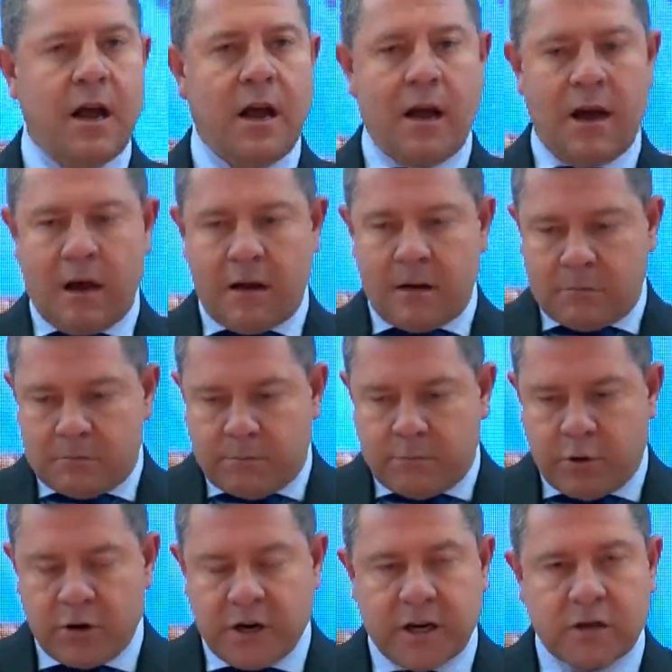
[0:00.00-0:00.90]
a
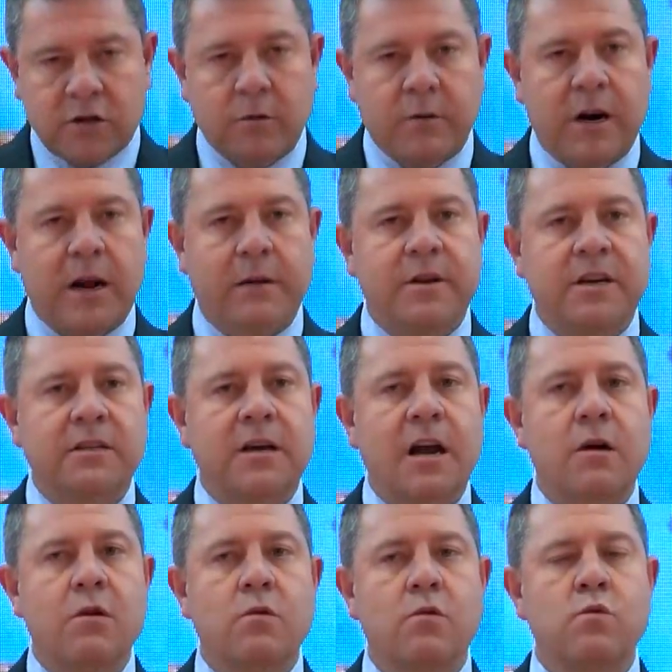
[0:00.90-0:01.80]
poner sobre la
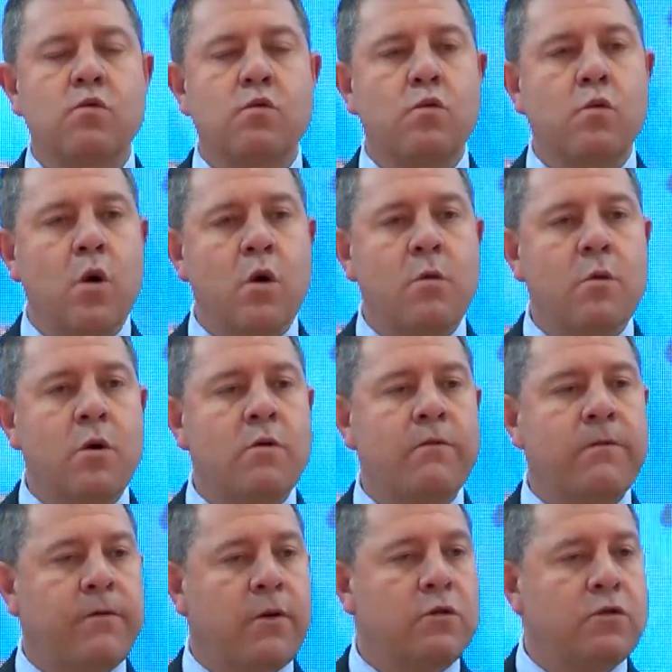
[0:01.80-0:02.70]
mesa un nuevo
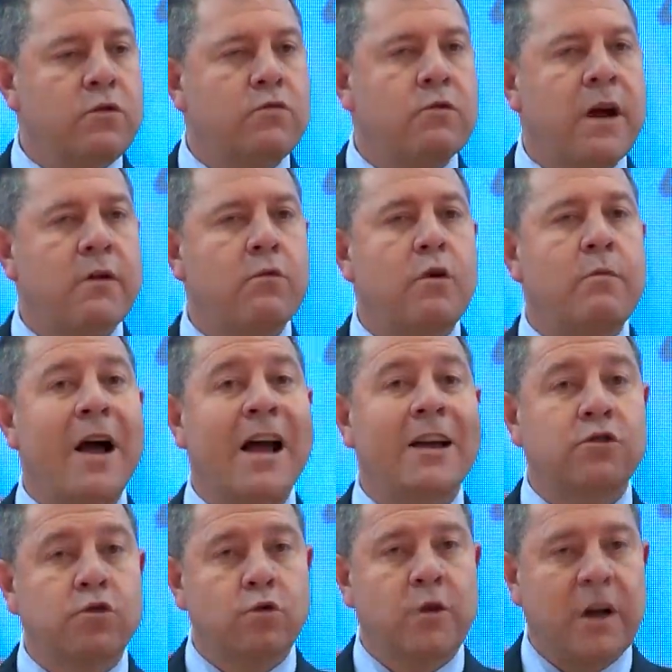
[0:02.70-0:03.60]
fondo, una nueva
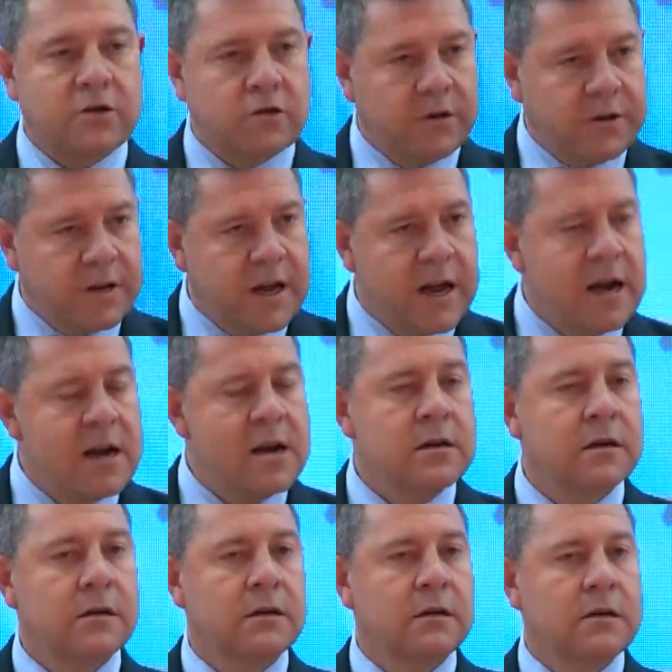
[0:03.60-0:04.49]
ayuda social
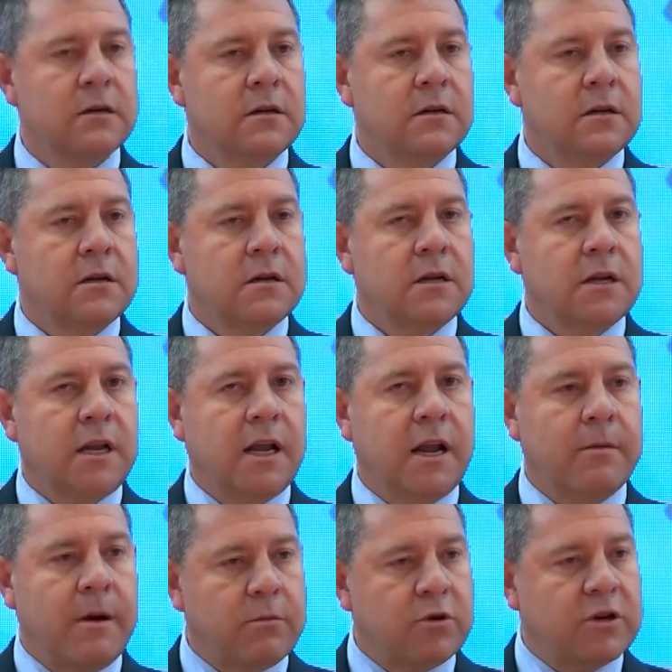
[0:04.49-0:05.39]

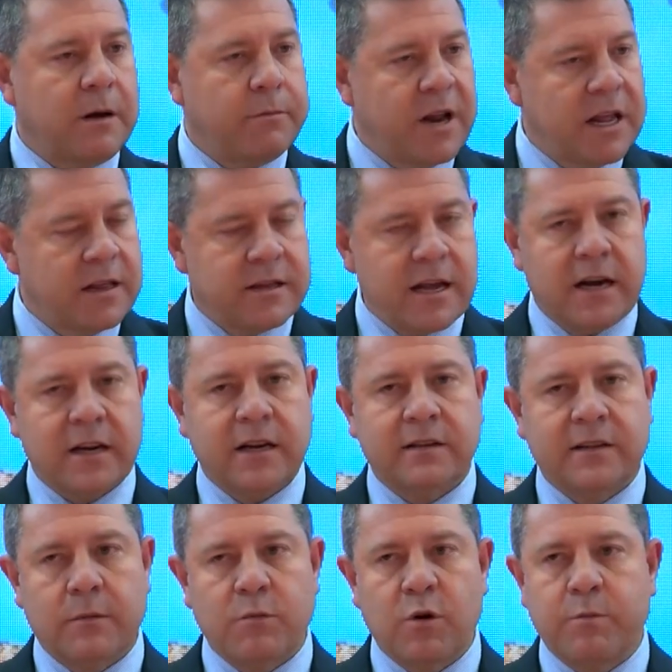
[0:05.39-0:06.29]
que vamos a plantear, que
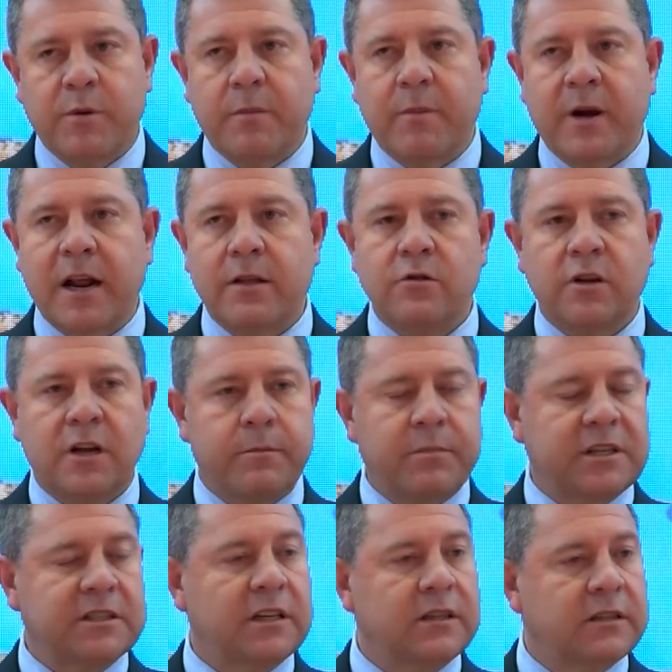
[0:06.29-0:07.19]
estamos preparando y que
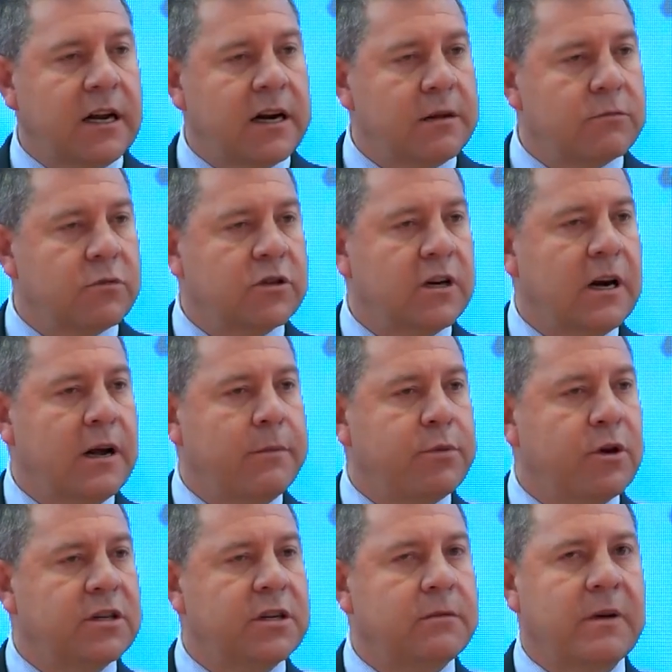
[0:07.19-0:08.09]
presentaremos en las
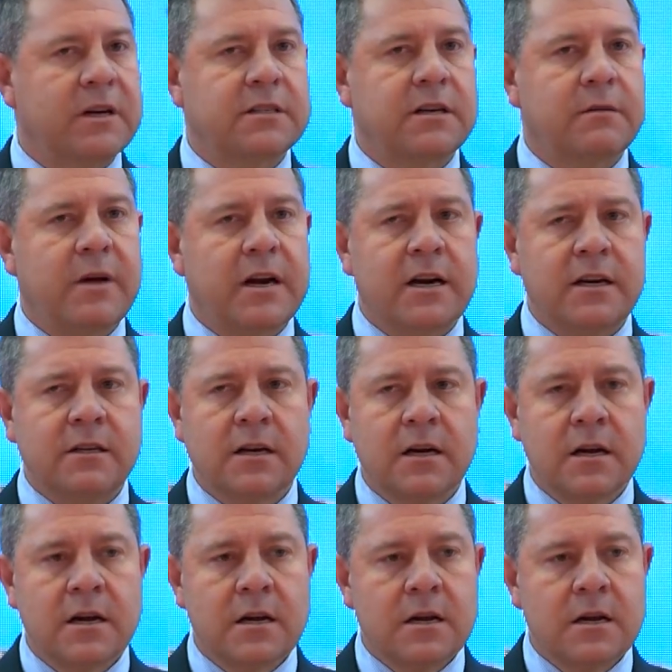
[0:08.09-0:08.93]
próximas semanas,